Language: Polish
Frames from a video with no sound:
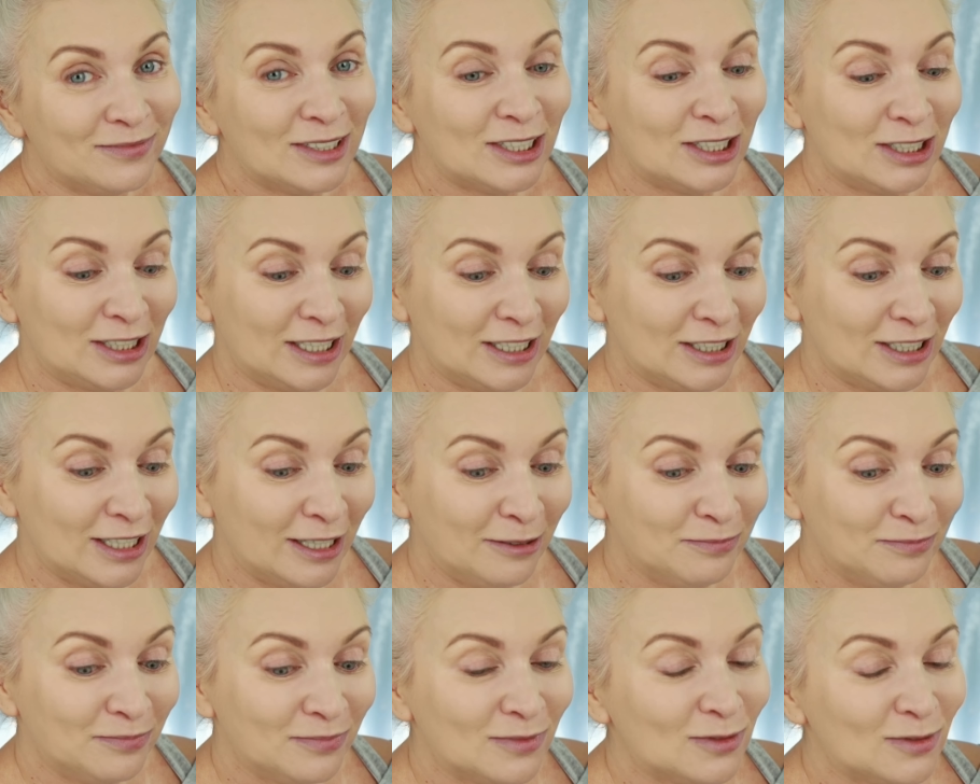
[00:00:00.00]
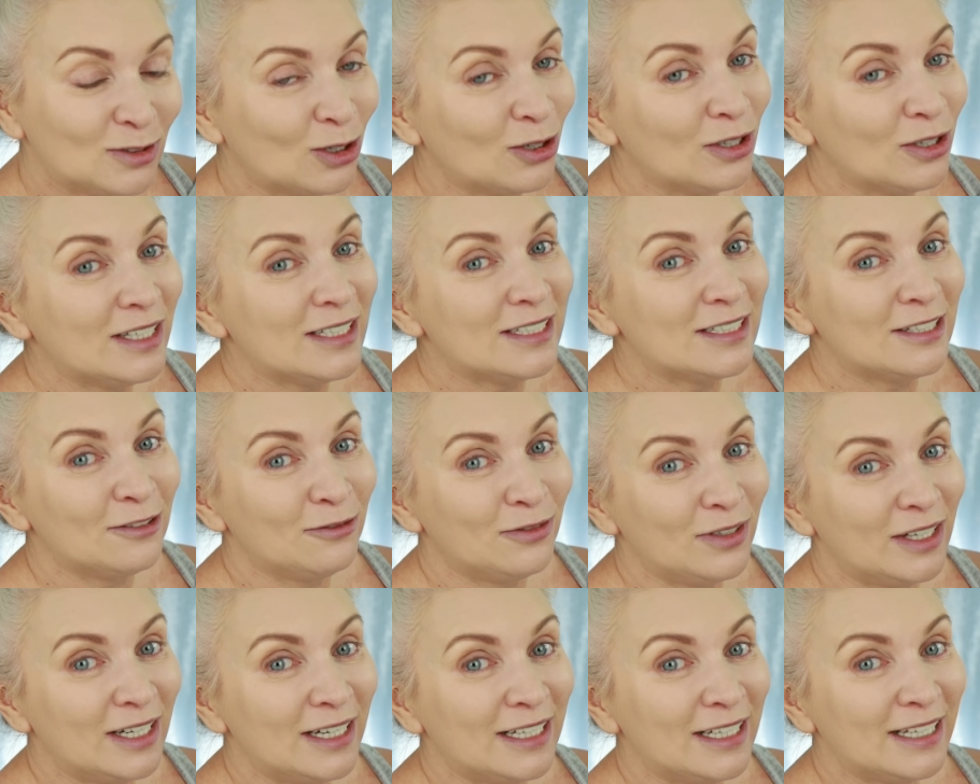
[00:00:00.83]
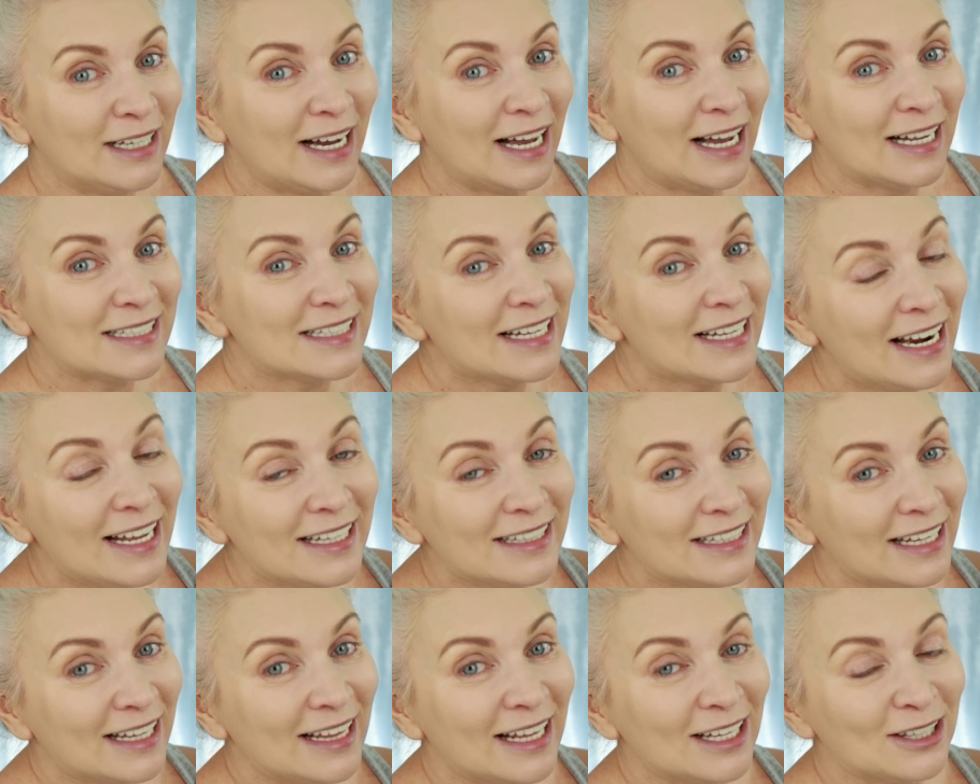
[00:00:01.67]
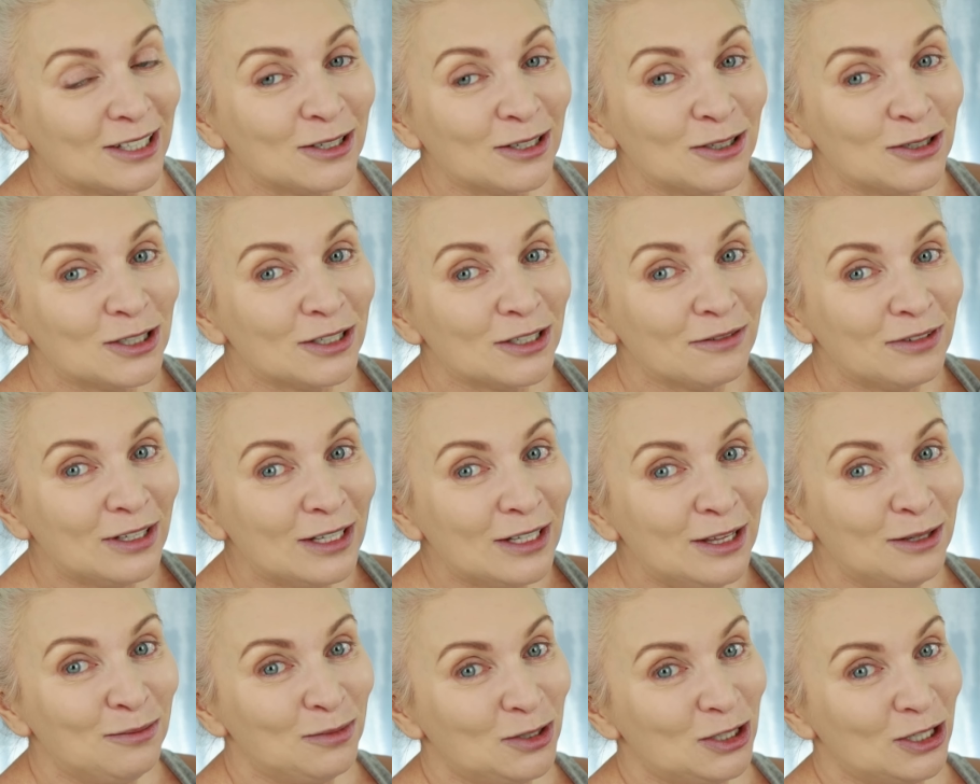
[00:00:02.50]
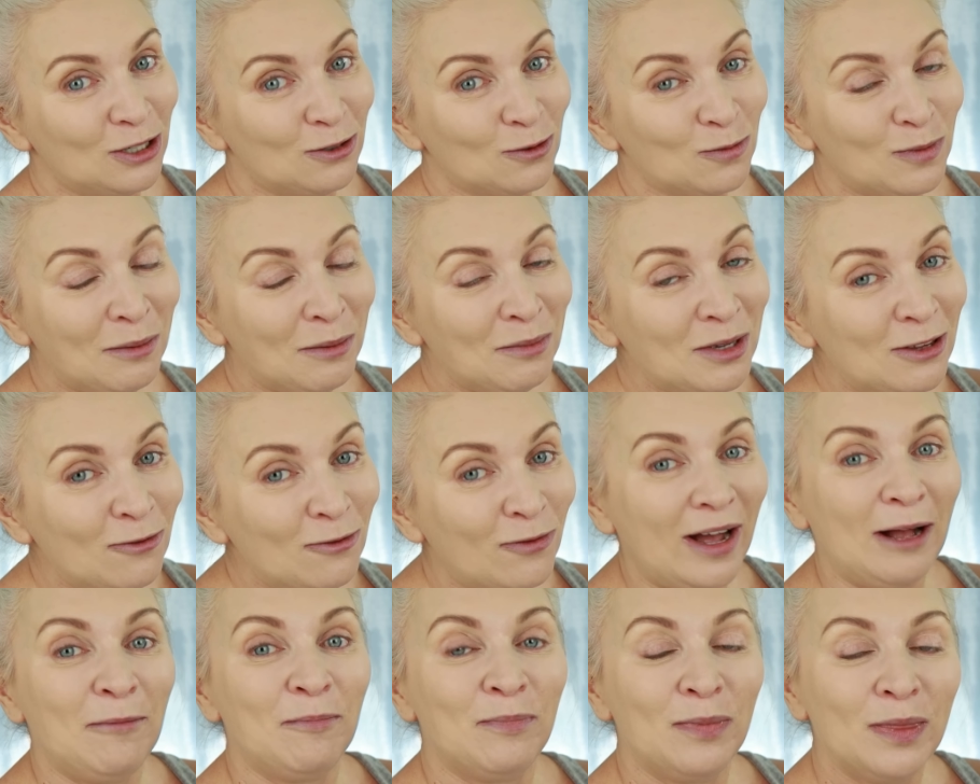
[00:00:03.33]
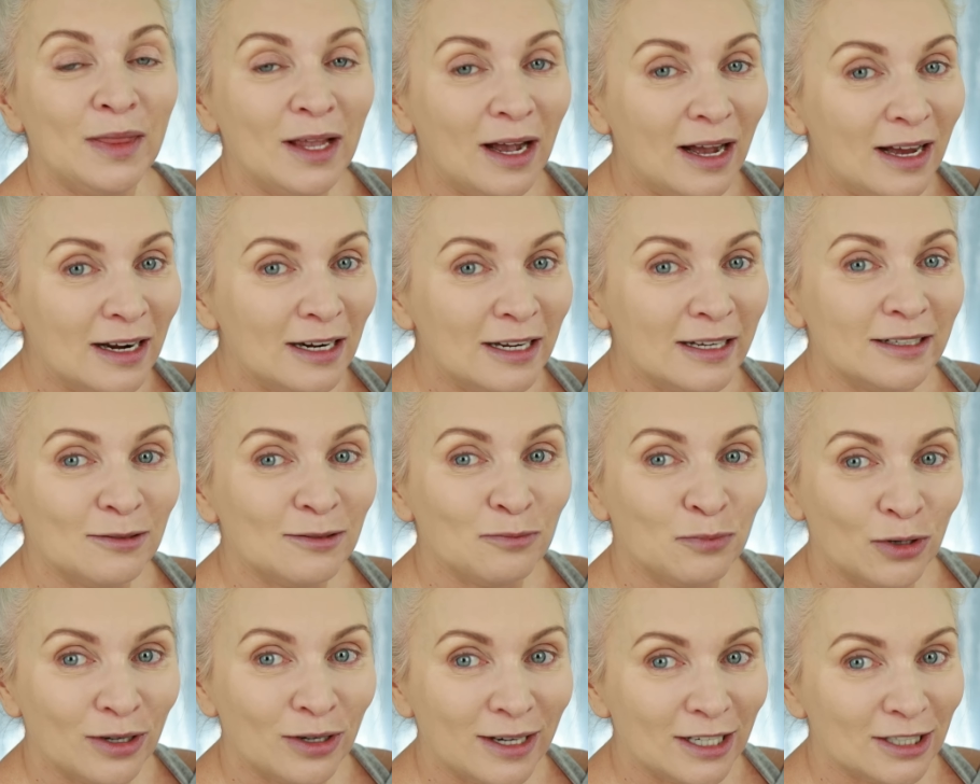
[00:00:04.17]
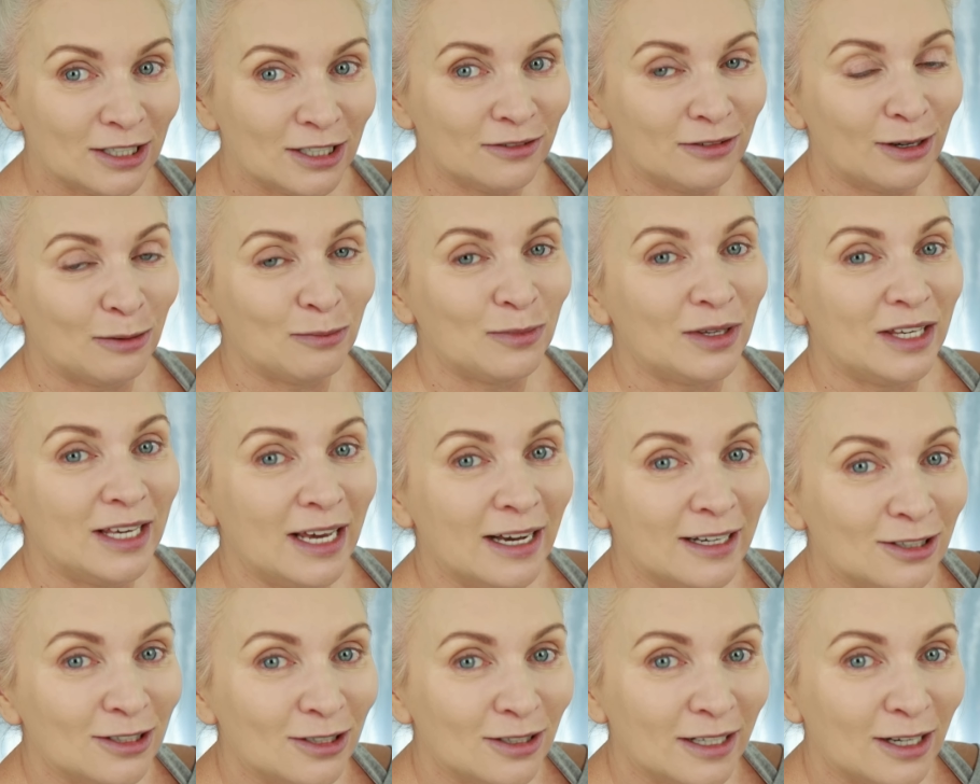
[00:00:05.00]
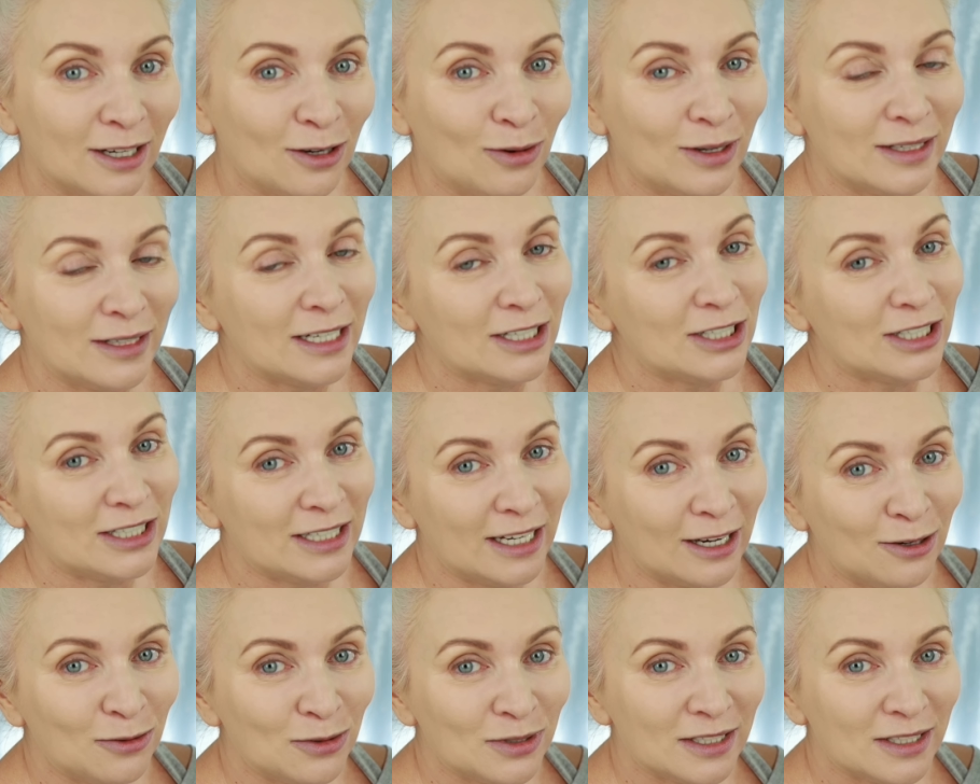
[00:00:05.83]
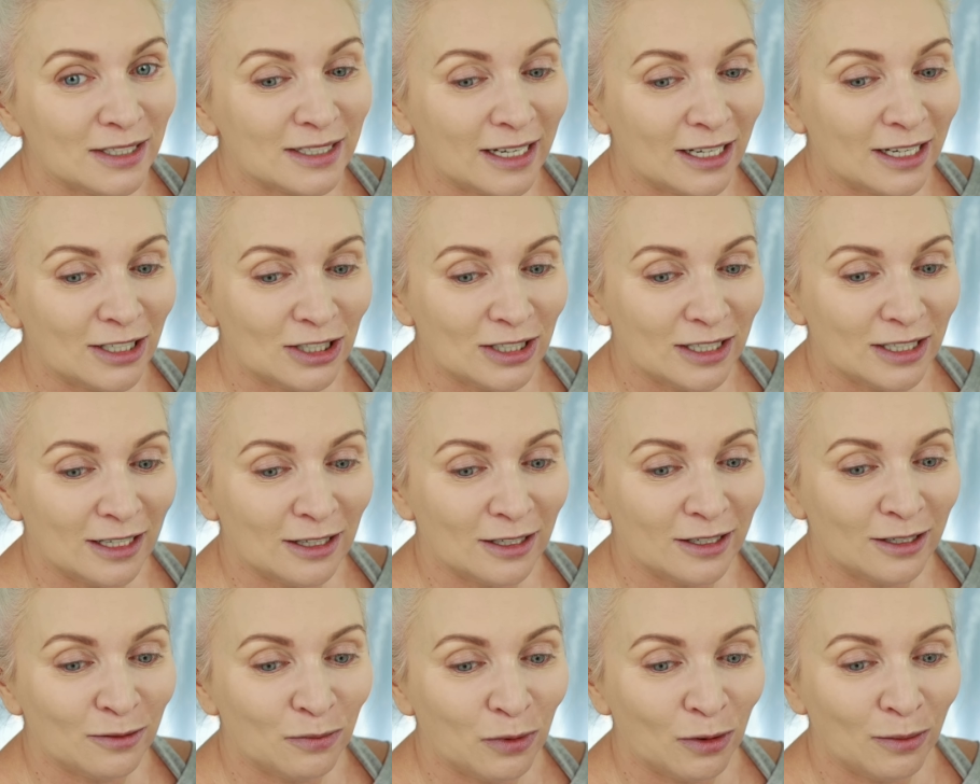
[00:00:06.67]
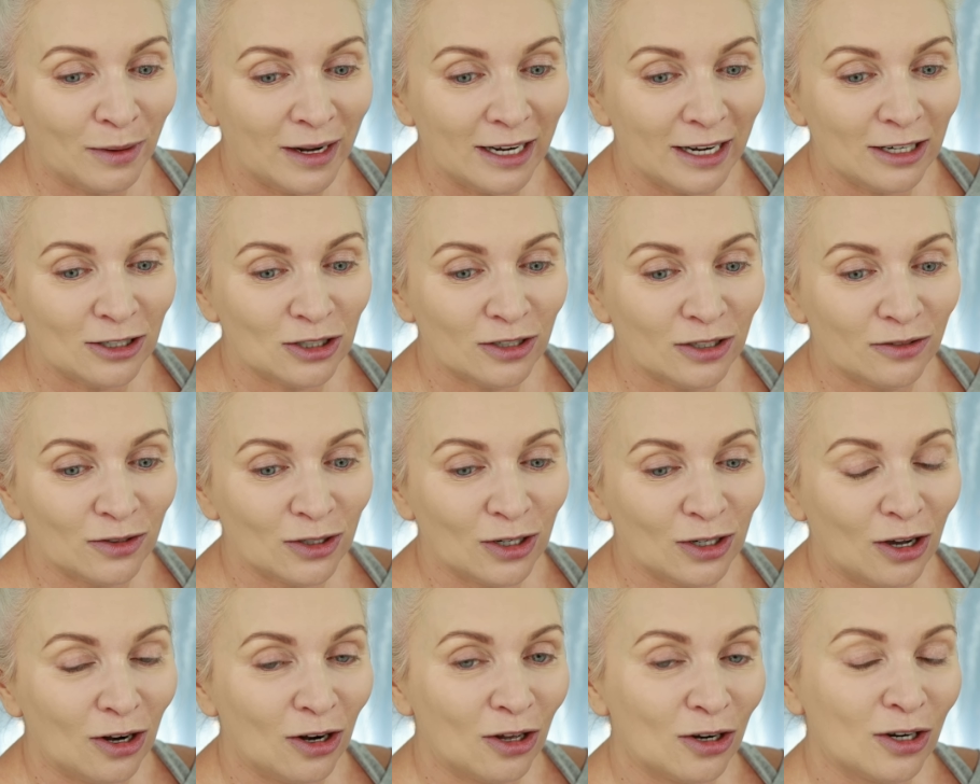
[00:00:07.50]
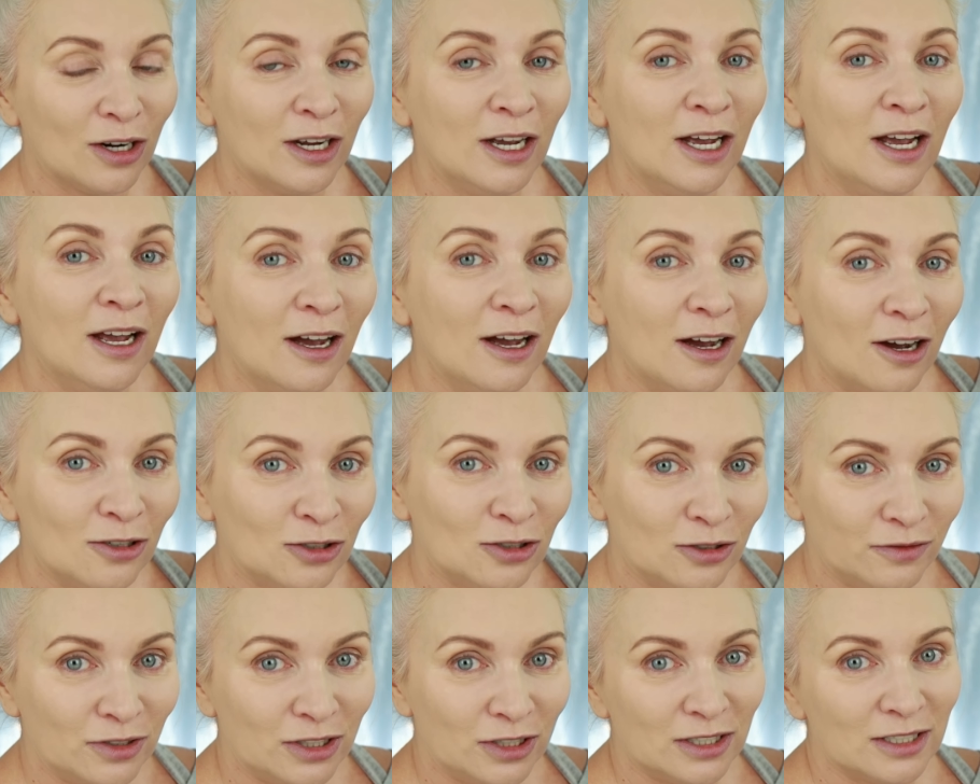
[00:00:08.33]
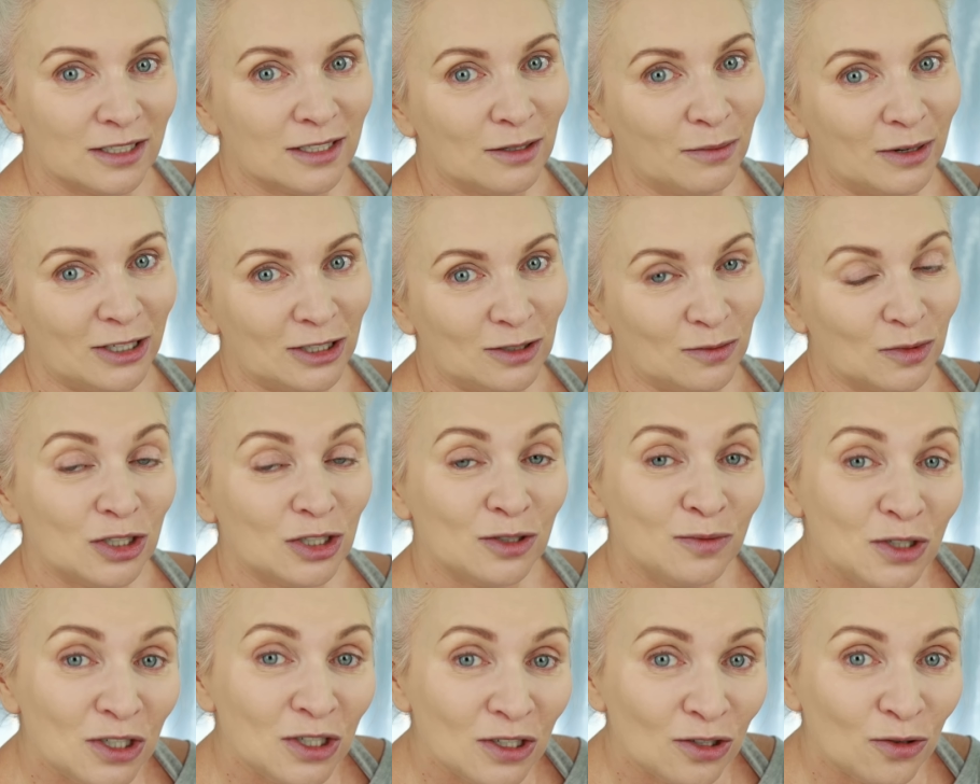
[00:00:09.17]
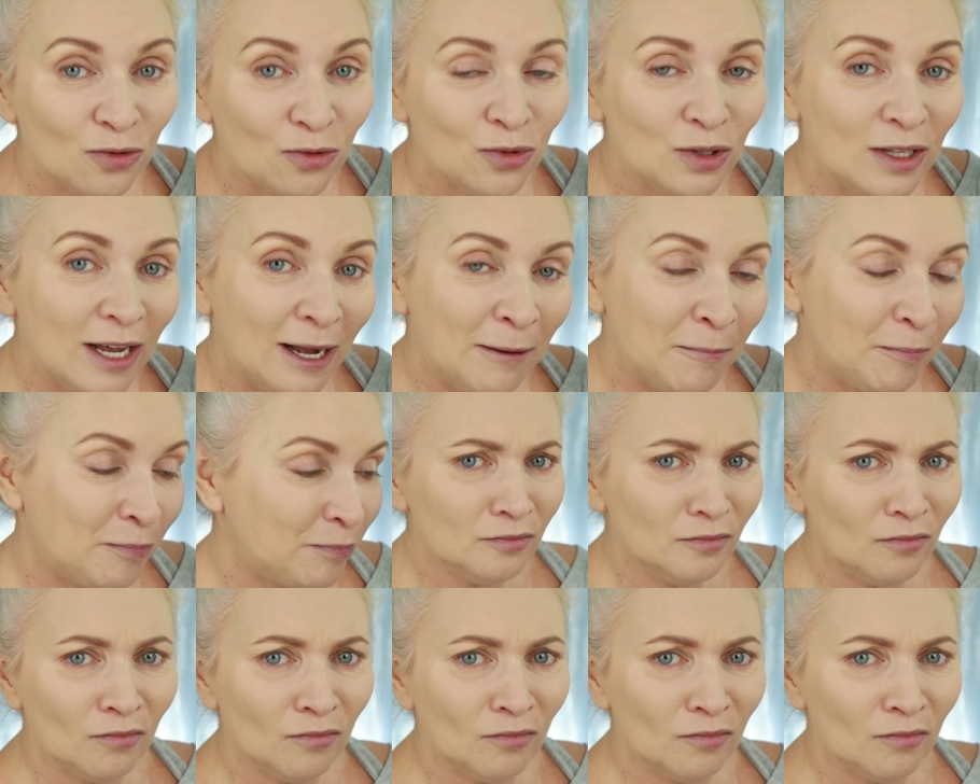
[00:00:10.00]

szczerze, to jest wielka zaleta, dlatego że w jednym cieniu mamy dwa. No ale pokażę Wam, jak to nakładać, jak uzyskać ten e, pomarańczowy kolor. Oczywiście zobaczymy, czy mi się to uda.